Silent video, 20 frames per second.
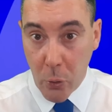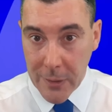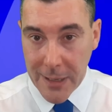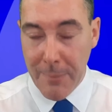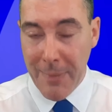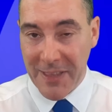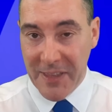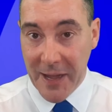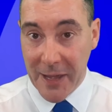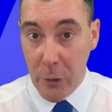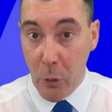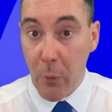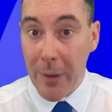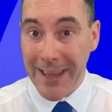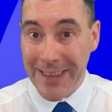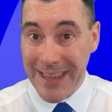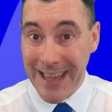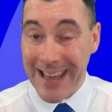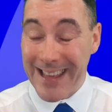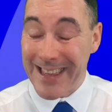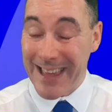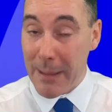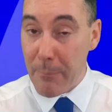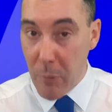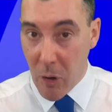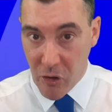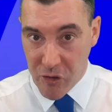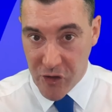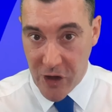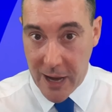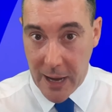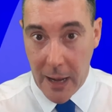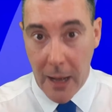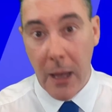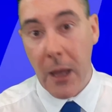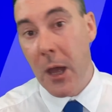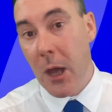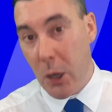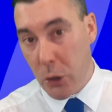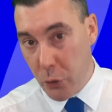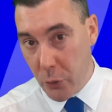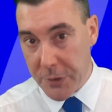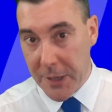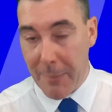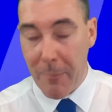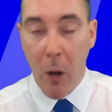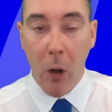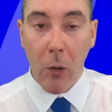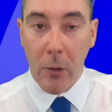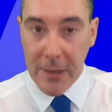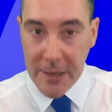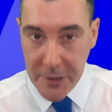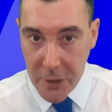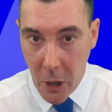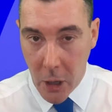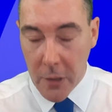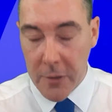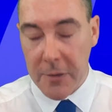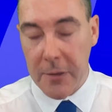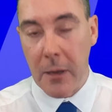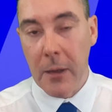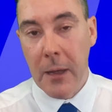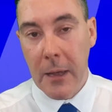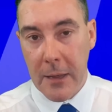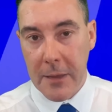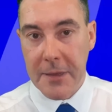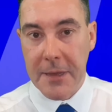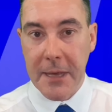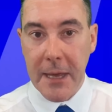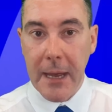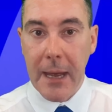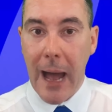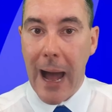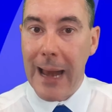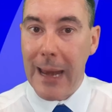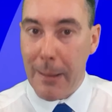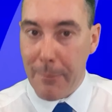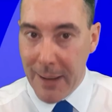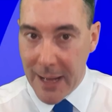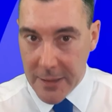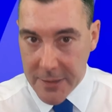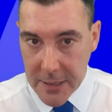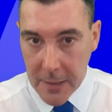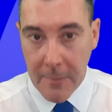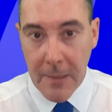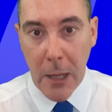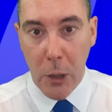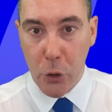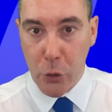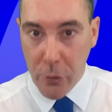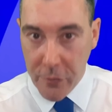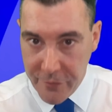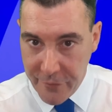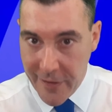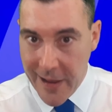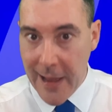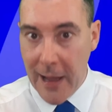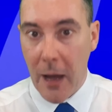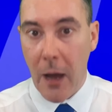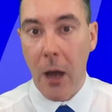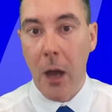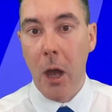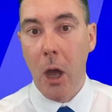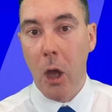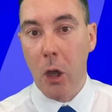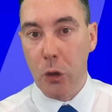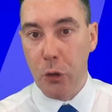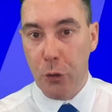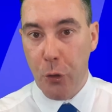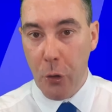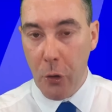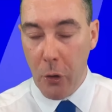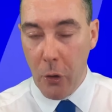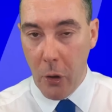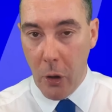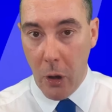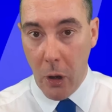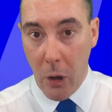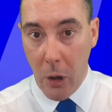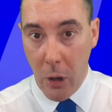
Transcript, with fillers: dont les matériaux étaient extrêmement chers. Notamment, l'inox, c'est à la base du fer, de,